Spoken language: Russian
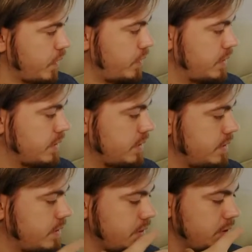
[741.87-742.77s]
То
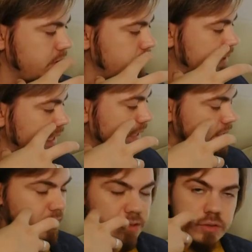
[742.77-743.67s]
есть для
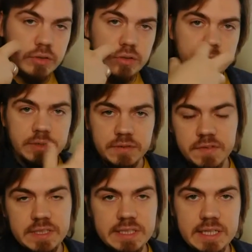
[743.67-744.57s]
тех, кто любит
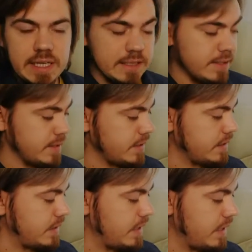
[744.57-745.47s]

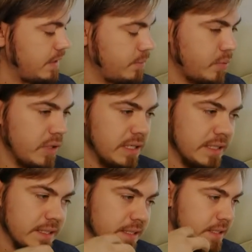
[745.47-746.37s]
выделяться, для
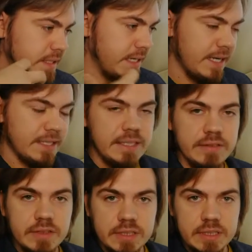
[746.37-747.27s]
более таких
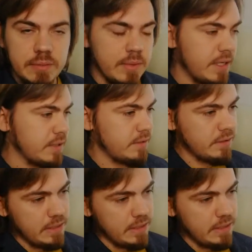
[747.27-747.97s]
креативных ребят,